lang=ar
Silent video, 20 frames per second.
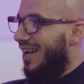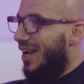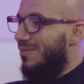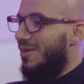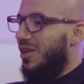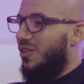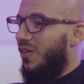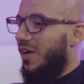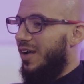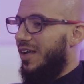
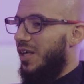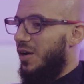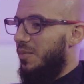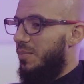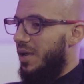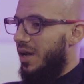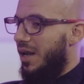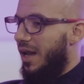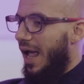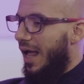لما تفكر
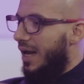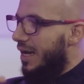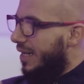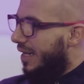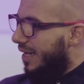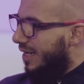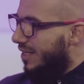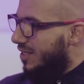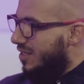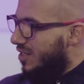
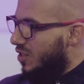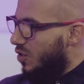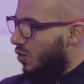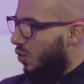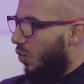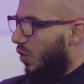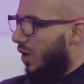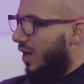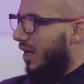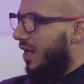بالاليجنس
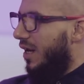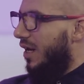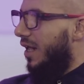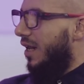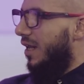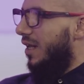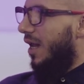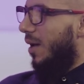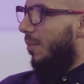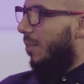
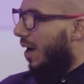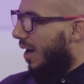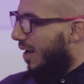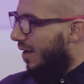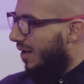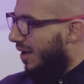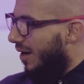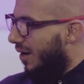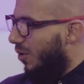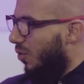
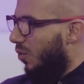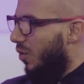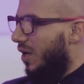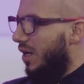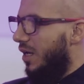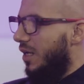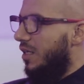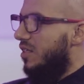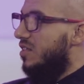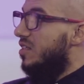واللباقه
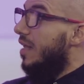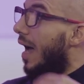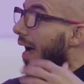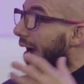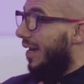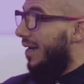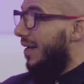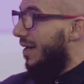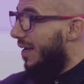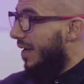
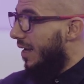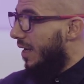والستايل